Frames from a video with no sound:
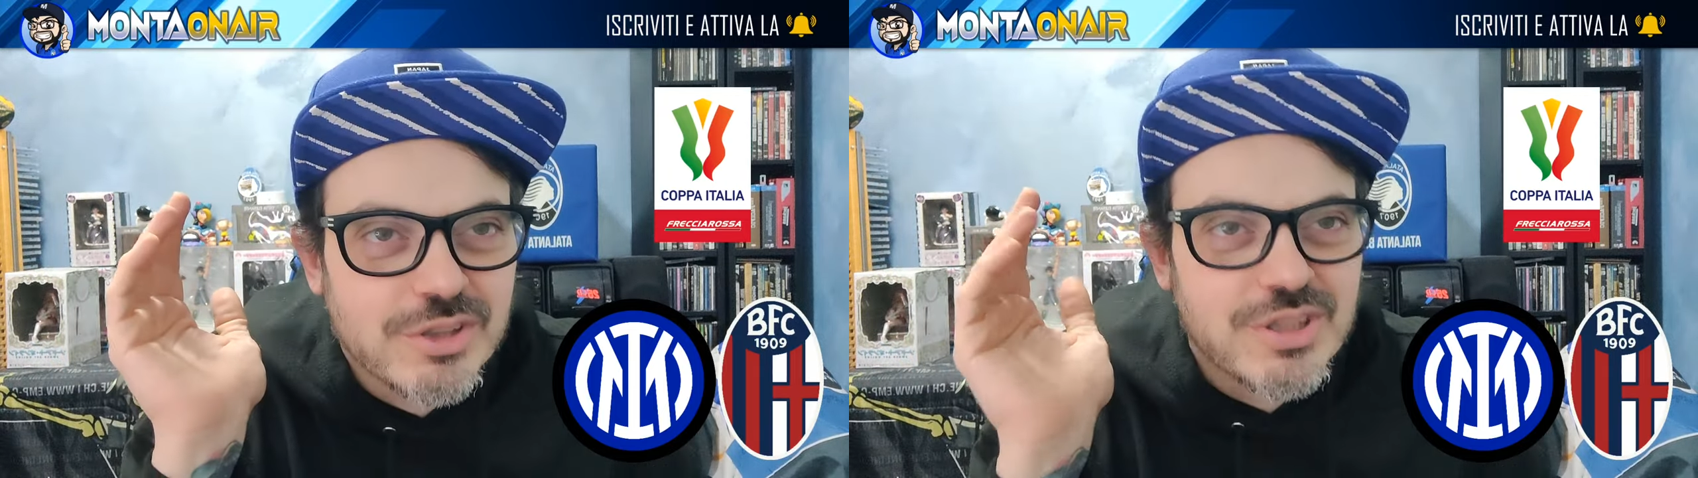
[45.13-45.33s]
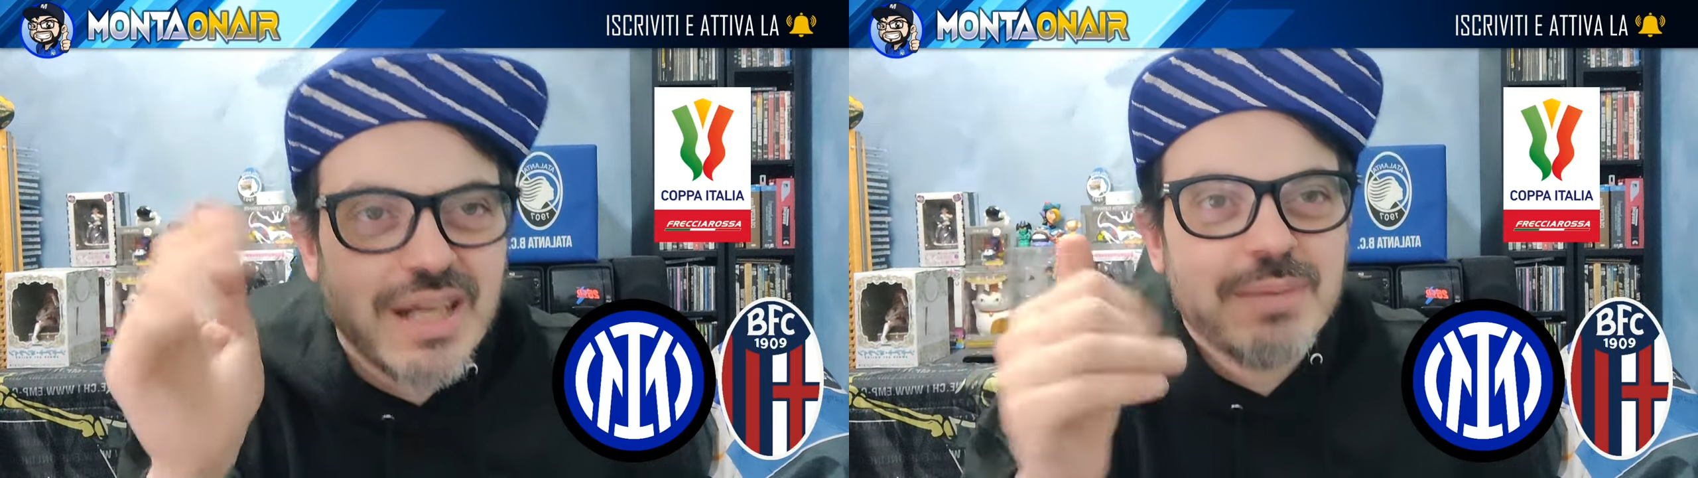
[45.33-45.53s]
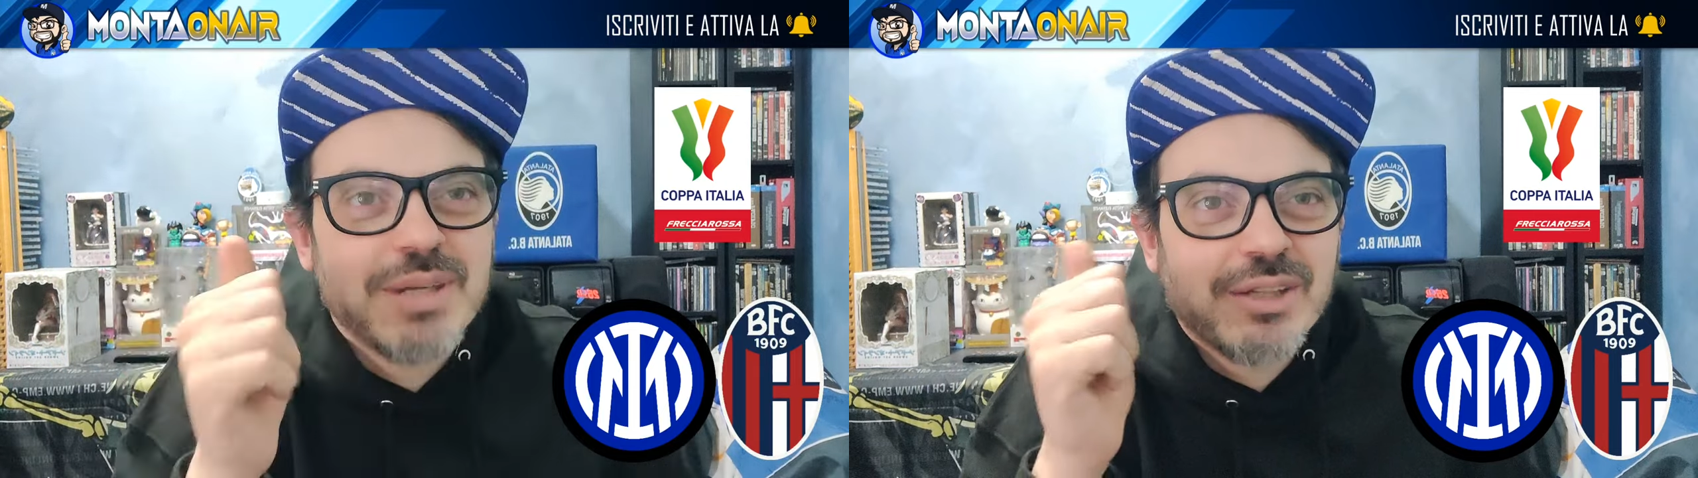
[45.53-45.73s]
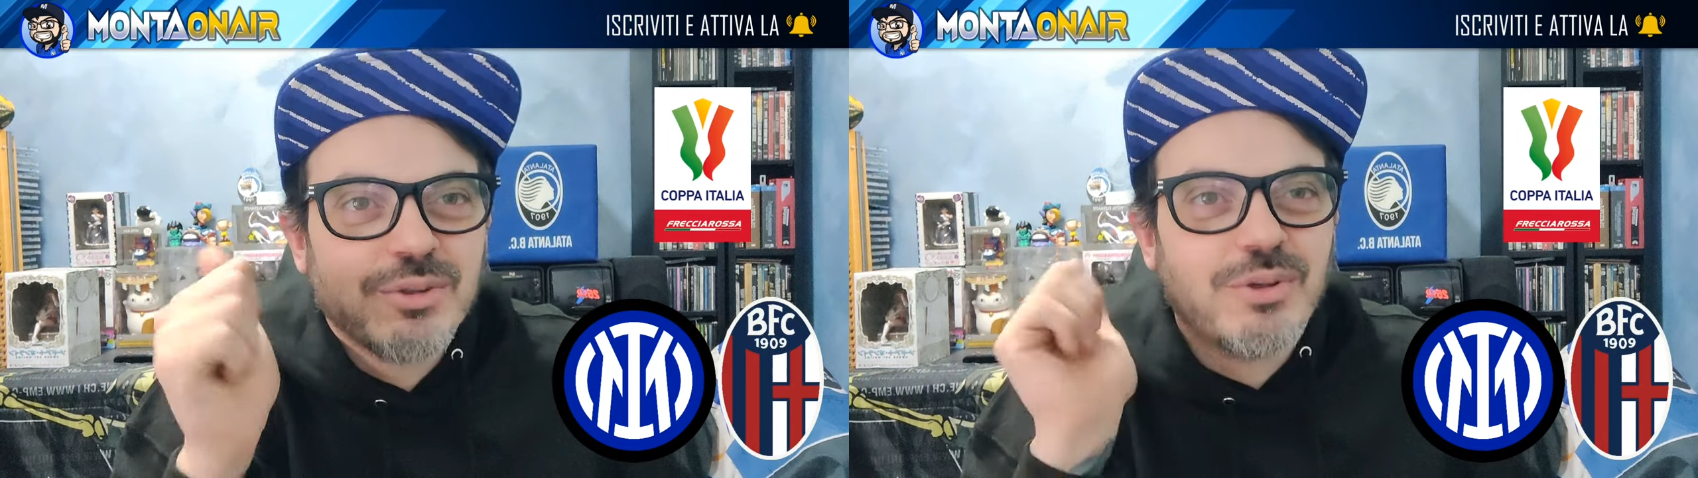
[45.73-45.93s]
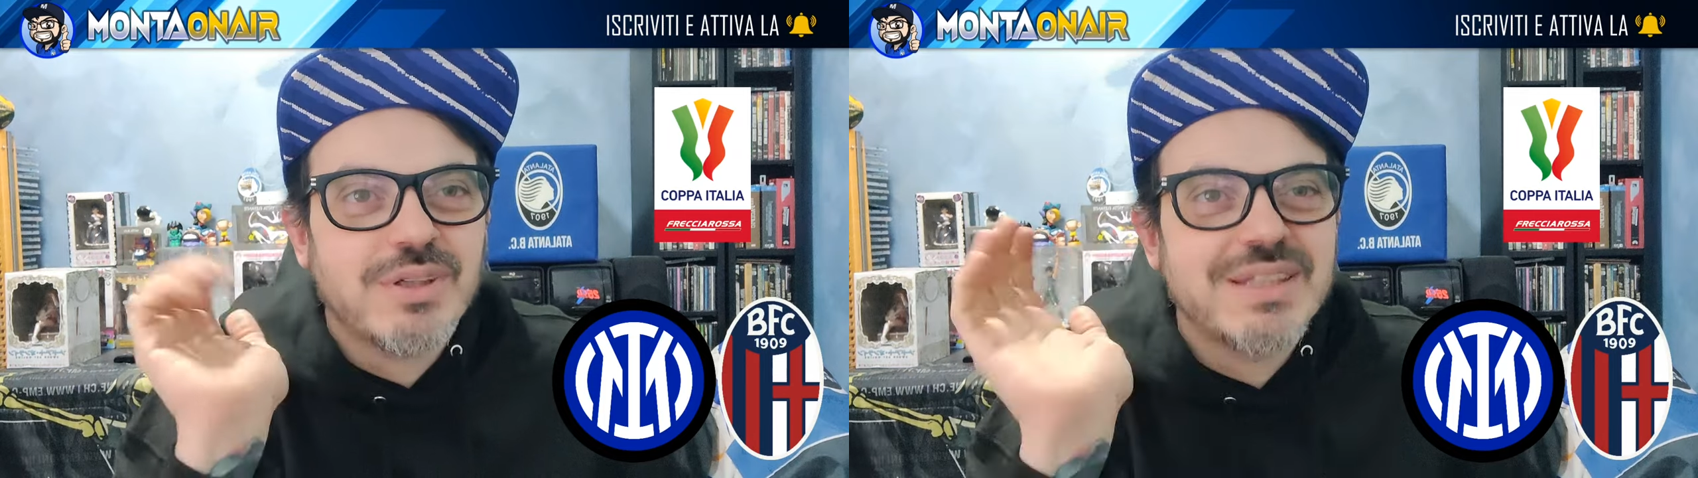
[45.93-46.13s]
Cioè ha
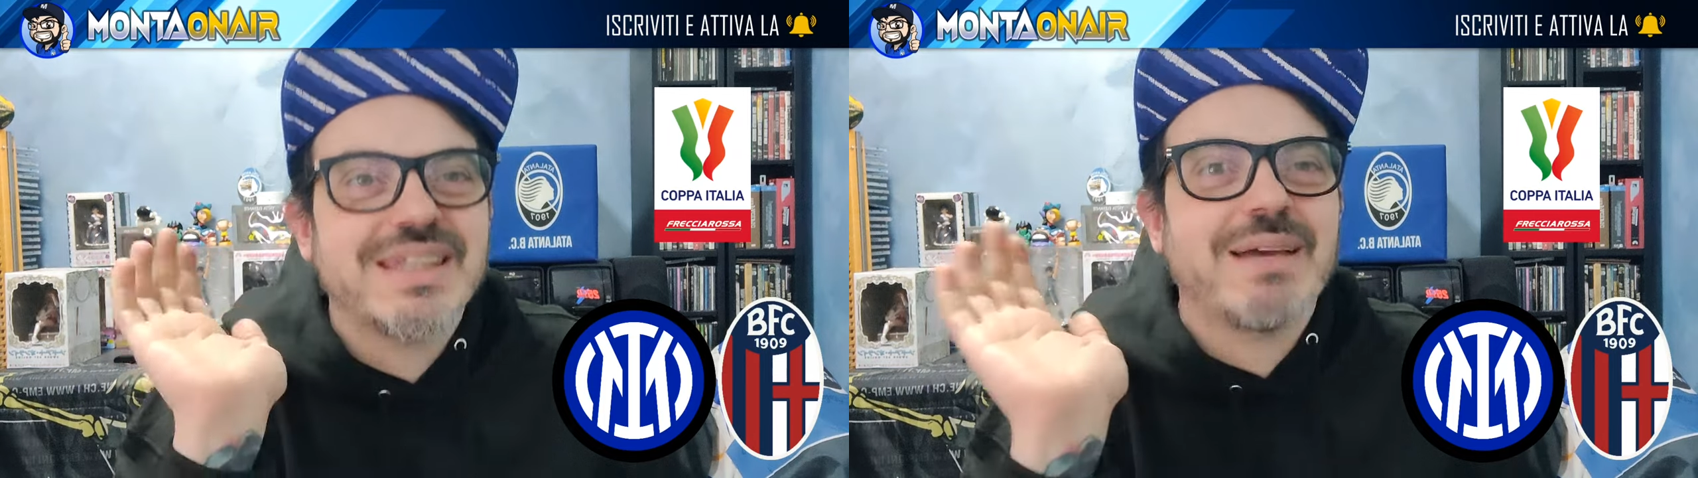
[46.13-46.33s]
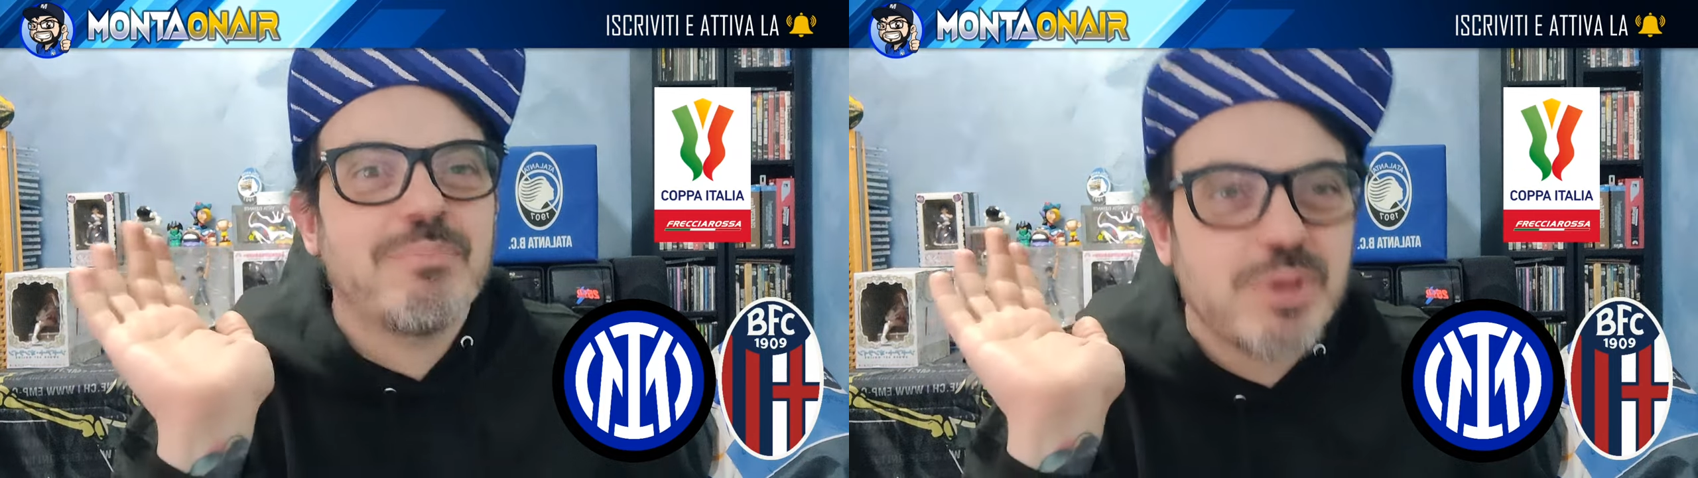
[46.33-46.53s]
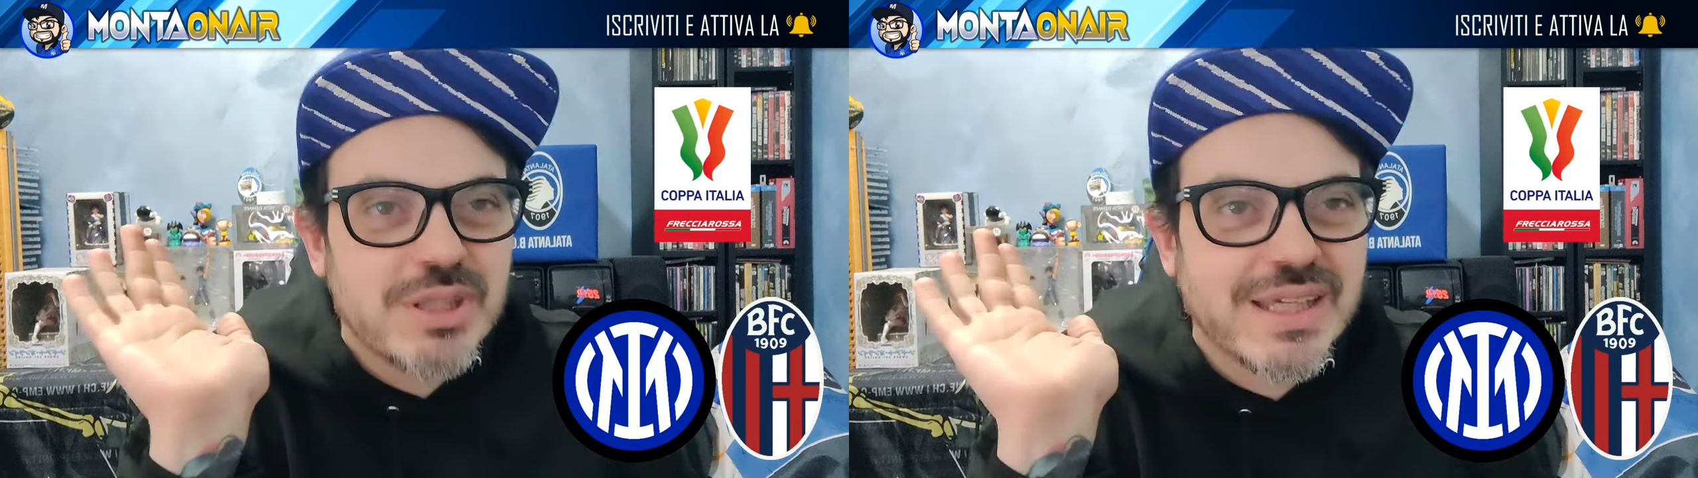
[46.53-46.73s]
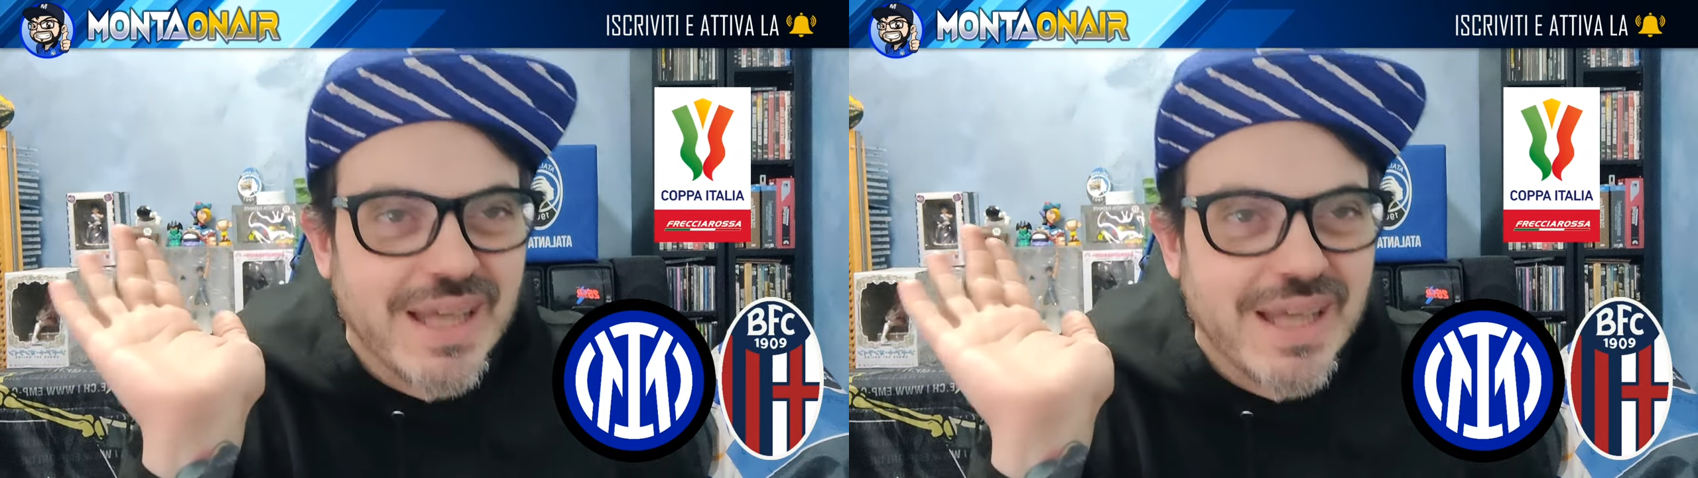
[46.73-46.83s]
eliminato i campioni in